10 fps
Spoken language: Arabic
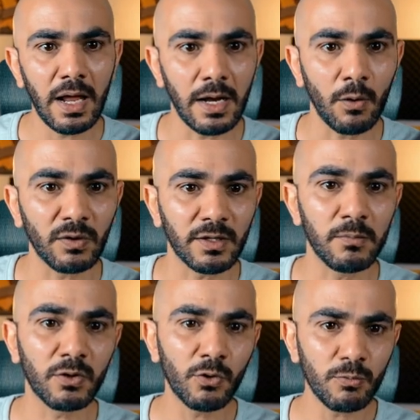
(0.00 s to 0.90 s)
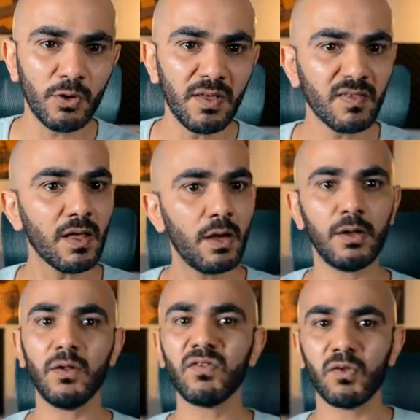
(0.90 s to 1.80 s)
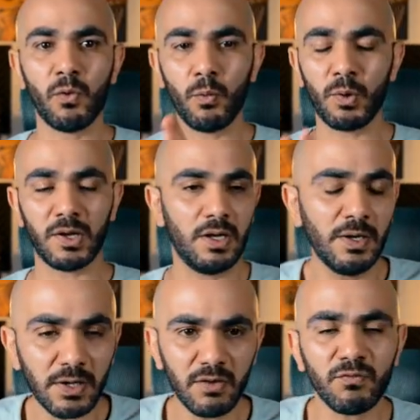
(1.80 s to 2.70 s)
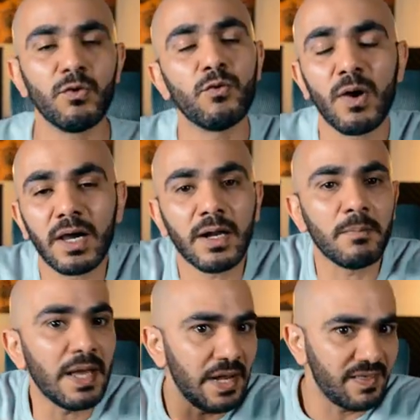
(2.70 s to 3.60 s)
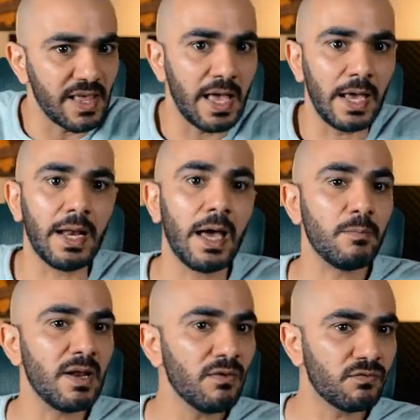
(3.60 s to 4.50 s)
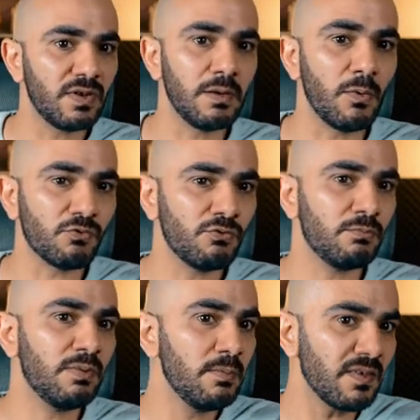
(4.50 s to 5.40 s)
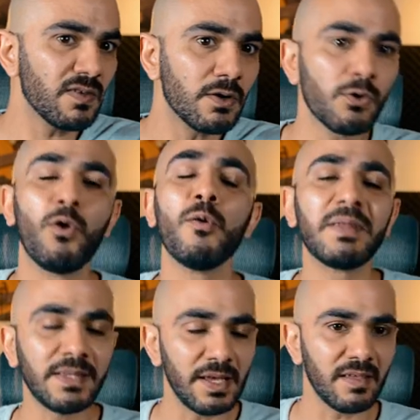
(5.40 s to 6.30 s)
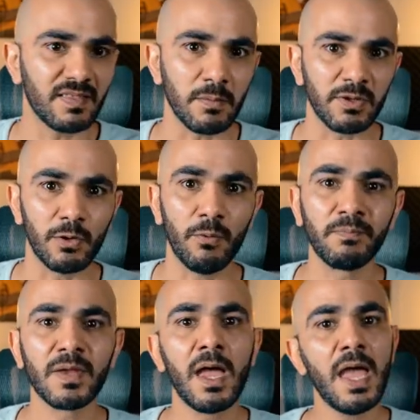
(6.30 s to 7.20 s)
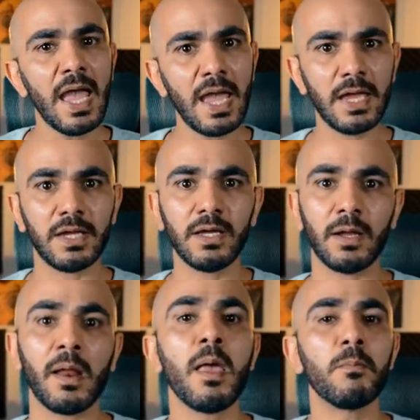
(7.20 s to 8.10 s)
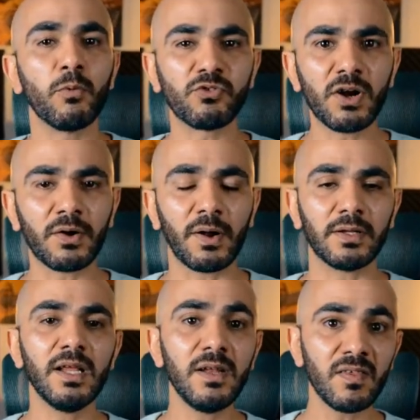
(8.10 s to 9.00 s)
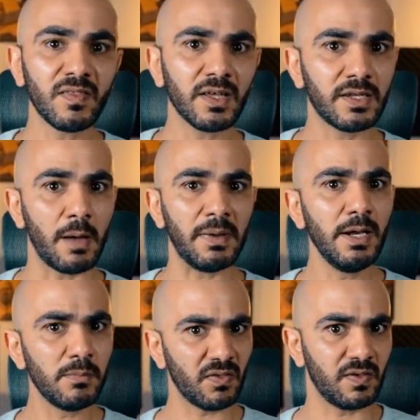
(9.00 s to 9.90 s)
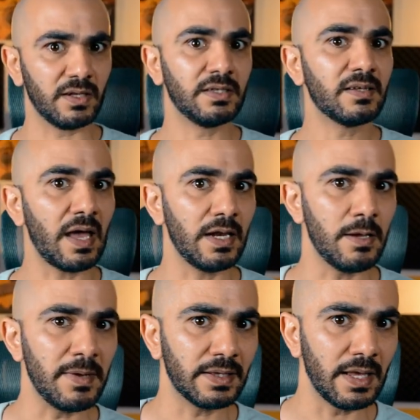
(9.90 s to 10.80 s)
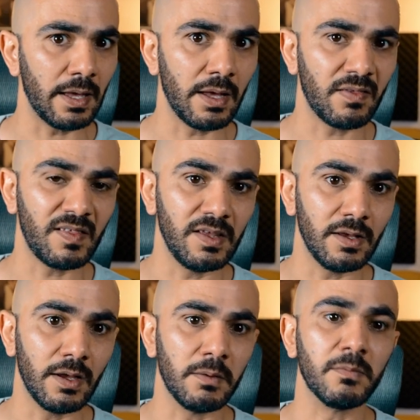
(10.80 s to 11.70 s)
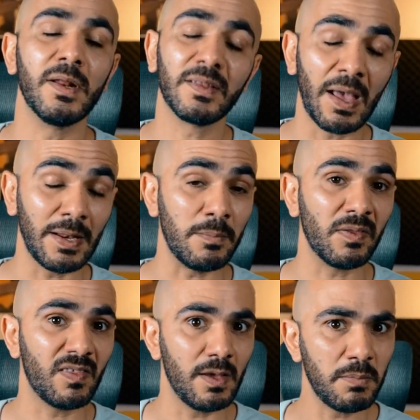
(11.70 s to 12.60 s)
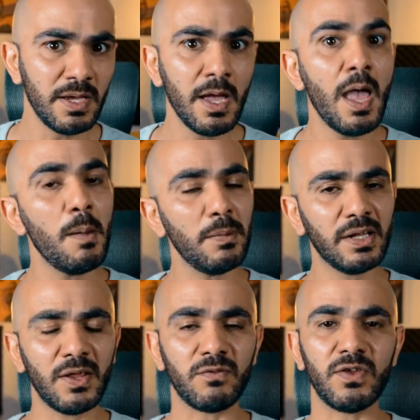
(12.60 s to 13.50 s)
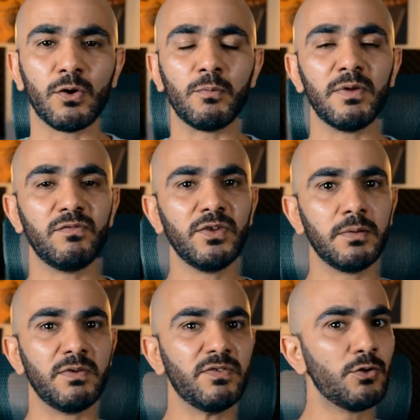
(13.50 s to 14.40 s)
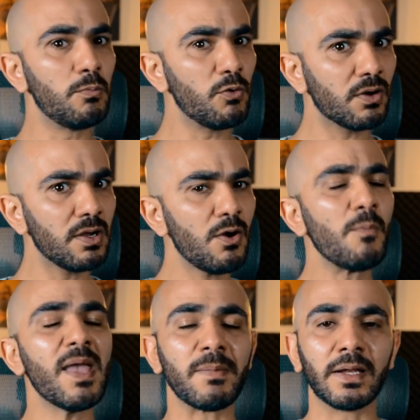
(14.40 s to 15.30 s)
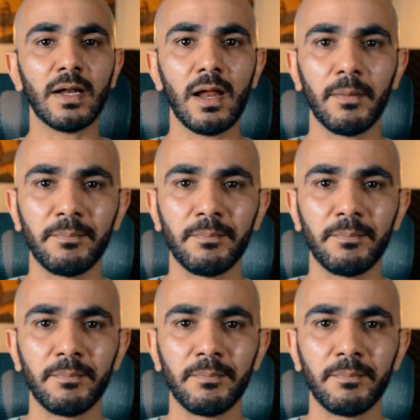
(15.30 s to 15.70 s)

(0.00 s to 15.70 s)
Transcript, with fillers: هلا وقت اللي بكتب له يس خلص هو عرف انه انا مالي سائل على الملف اللي موجود بالمسار وبدي استبدله هاي كان مجرد الاستخدام البسيط لتعليمة آه سي آه لتعليمة سي بي بلتقي فيكم بفيديو بكرة وبأمان الله